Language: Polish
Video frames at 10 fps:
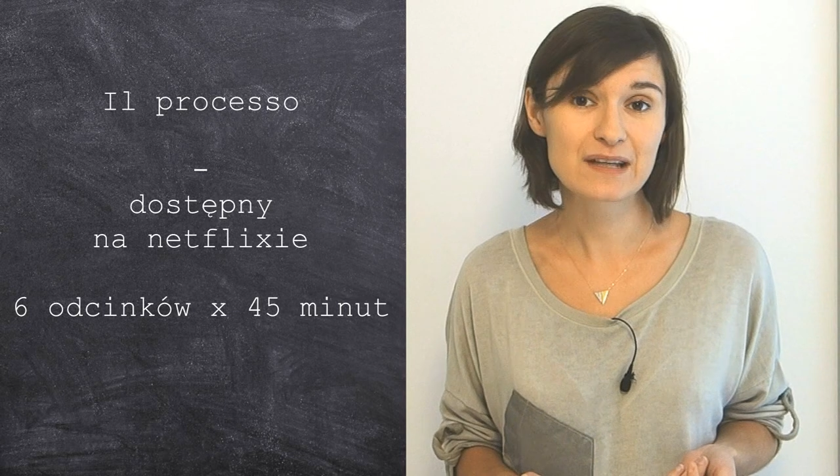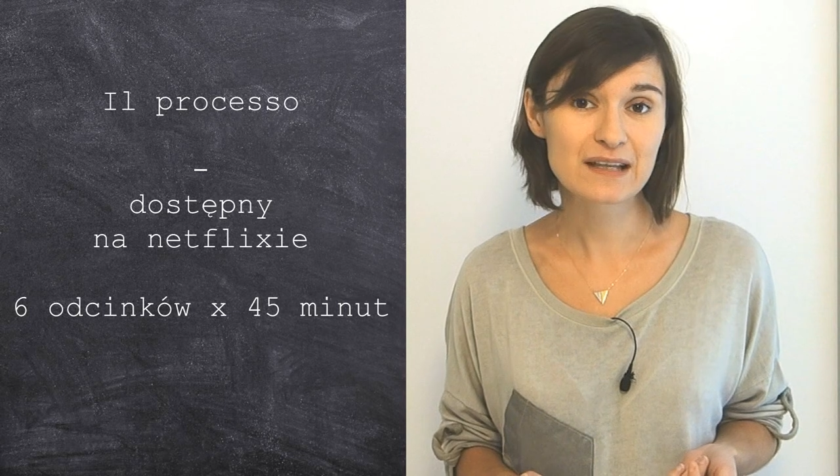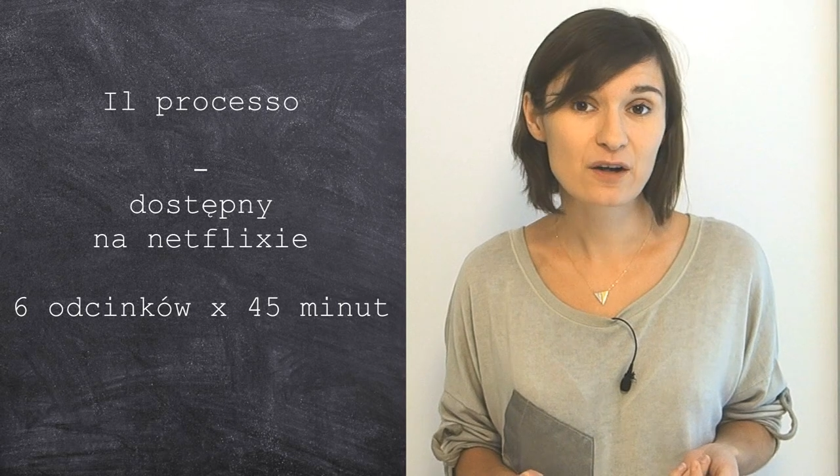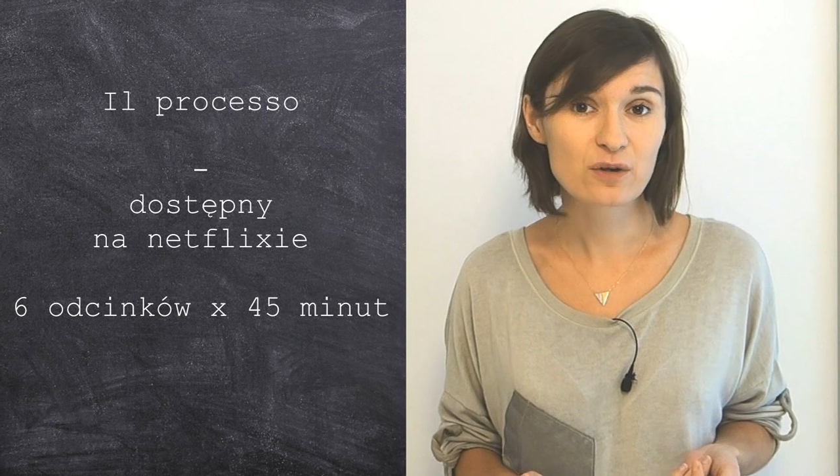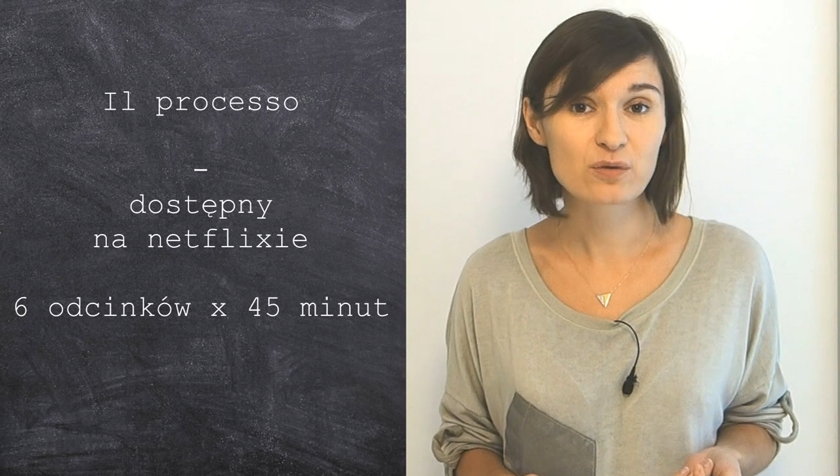
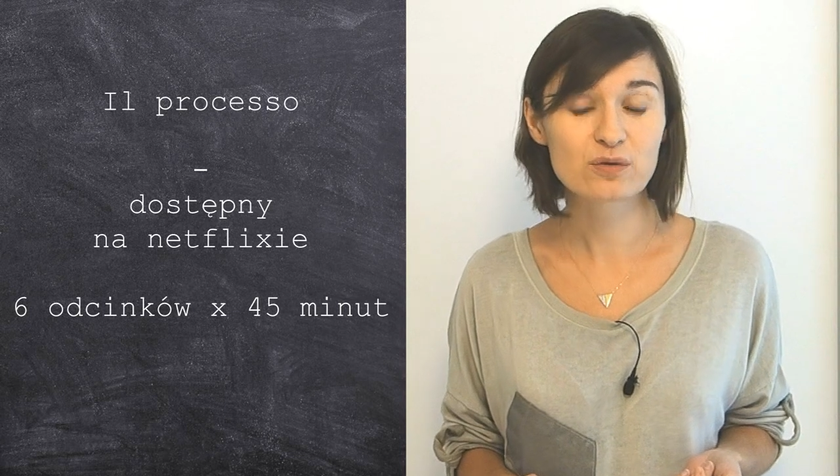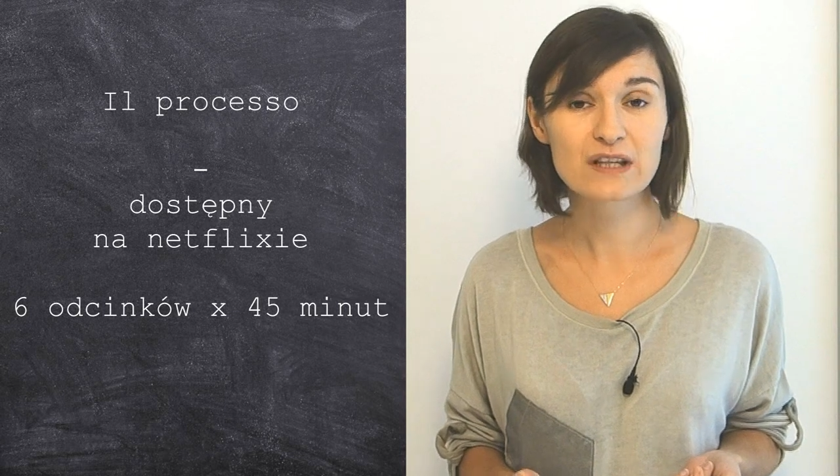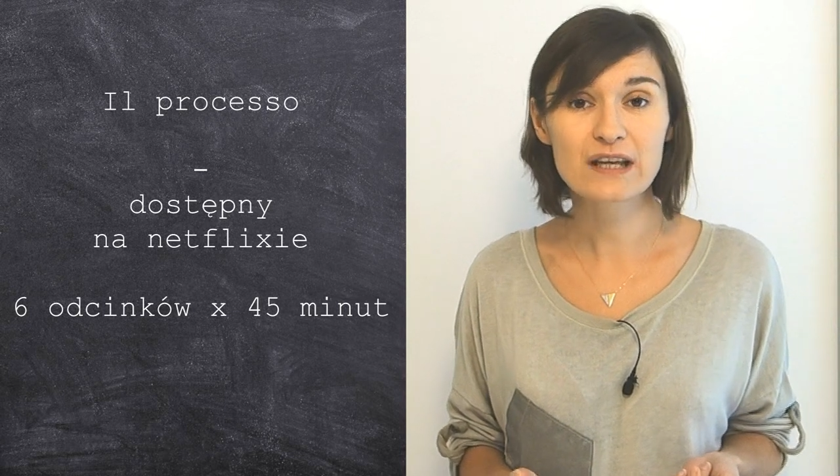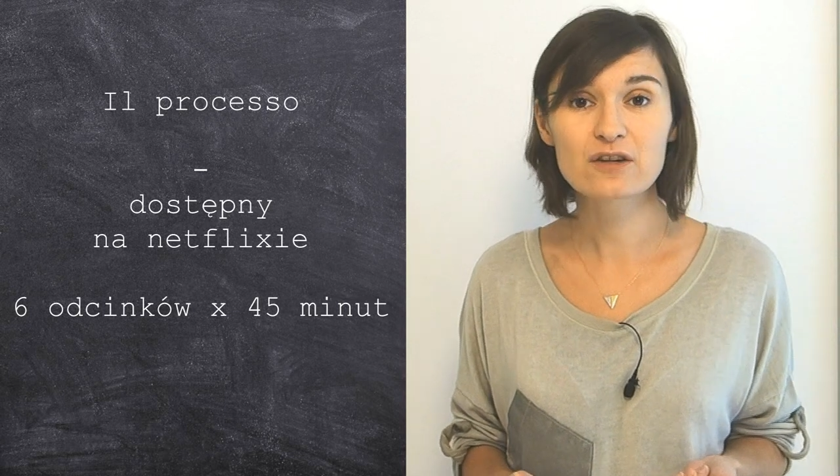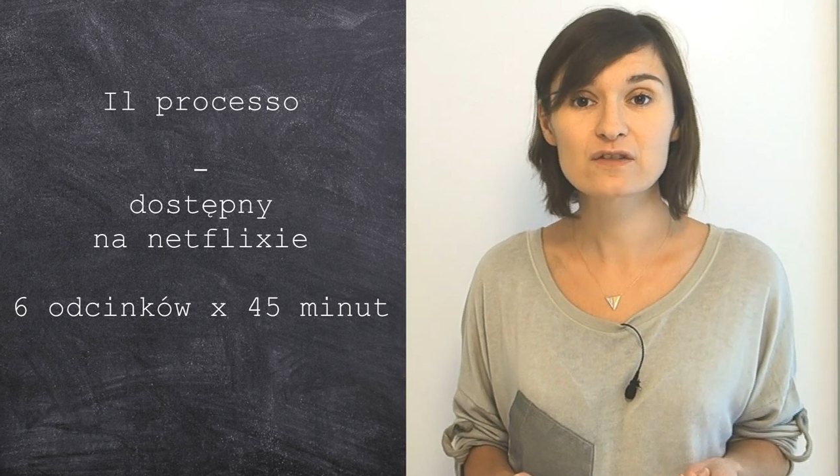takiego krótkiego
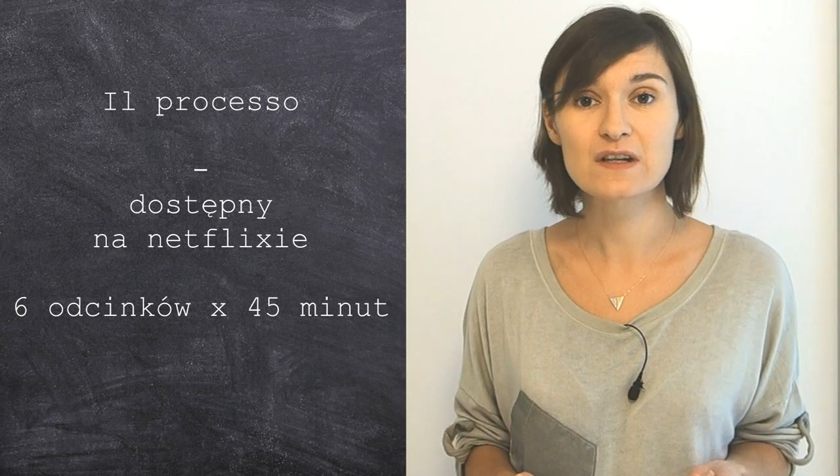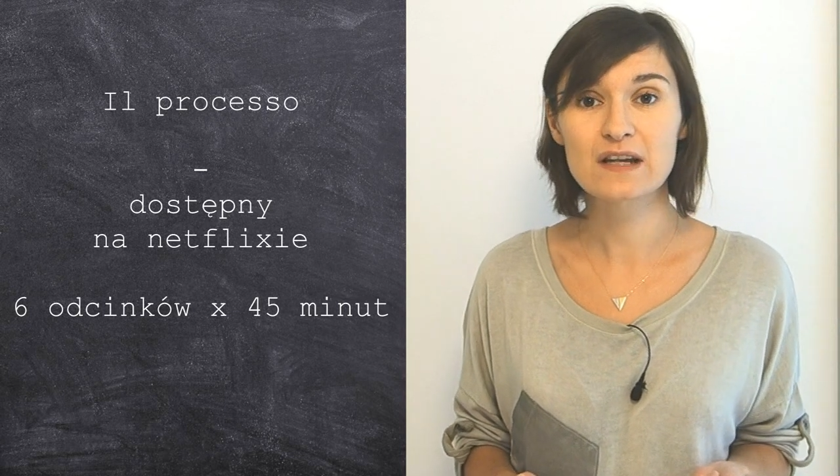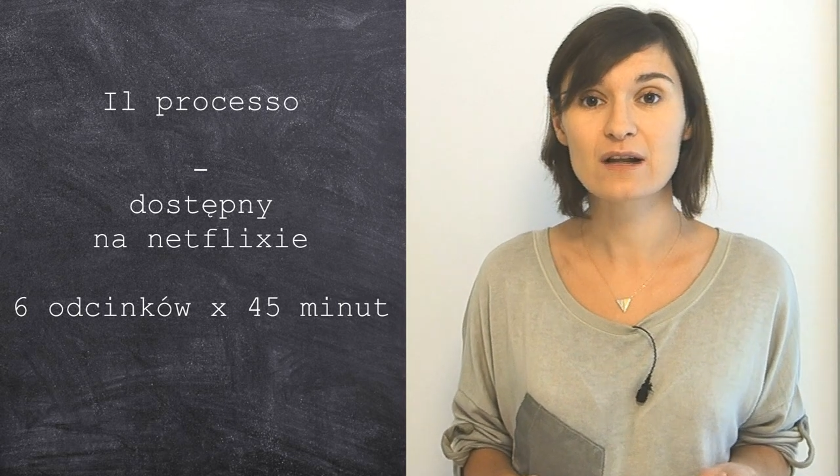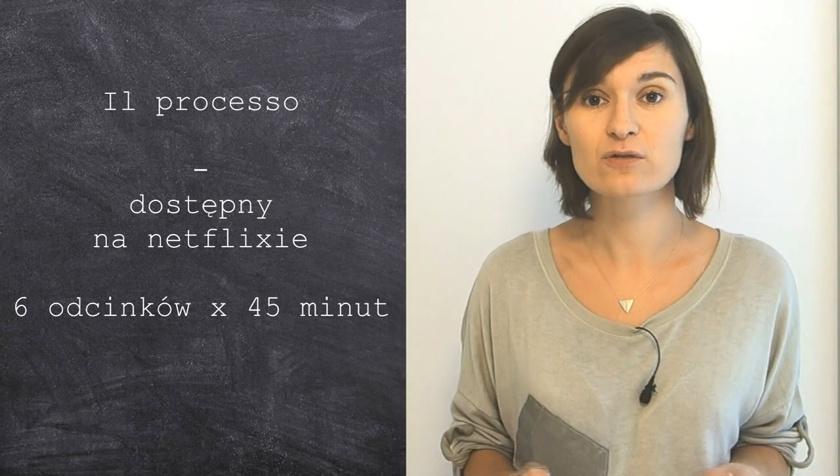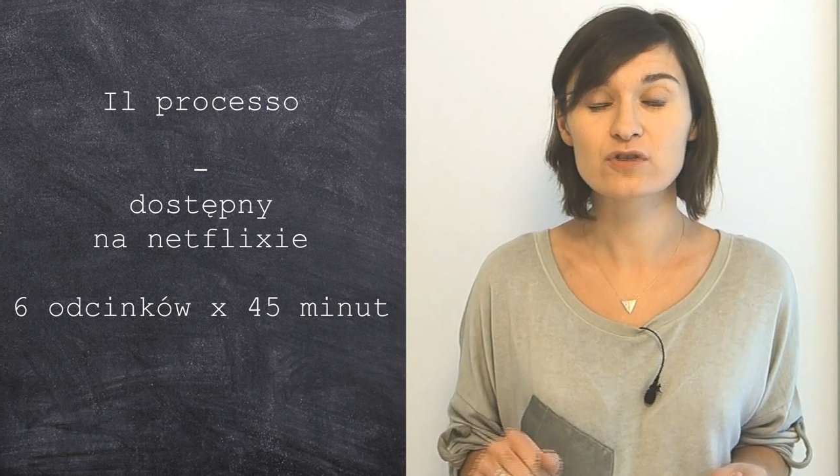krótkiego
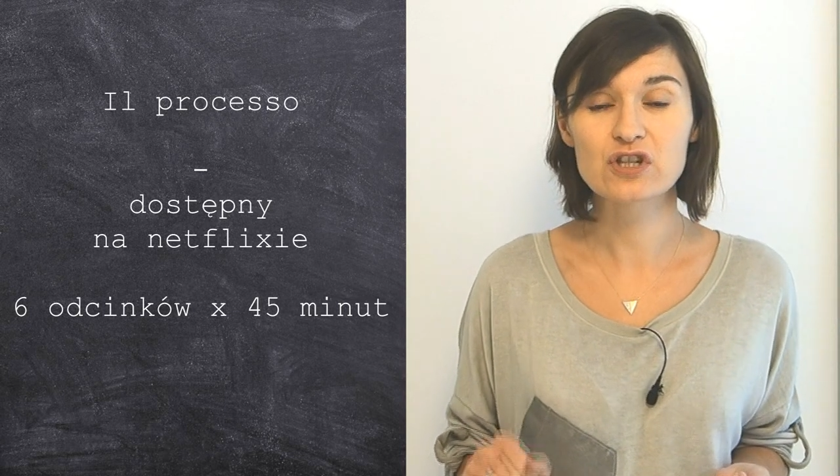serialu